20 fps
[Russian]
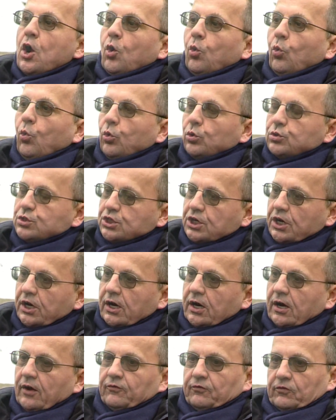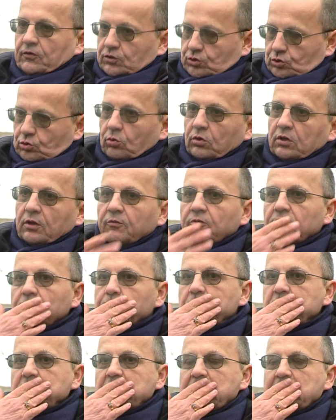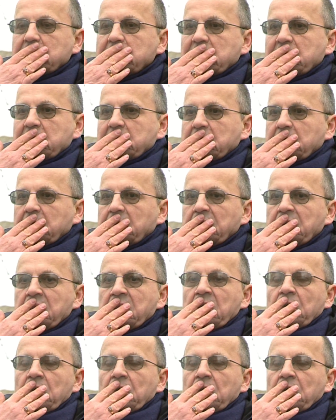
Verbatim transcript: У чехов, э, Шкода выпускал танки,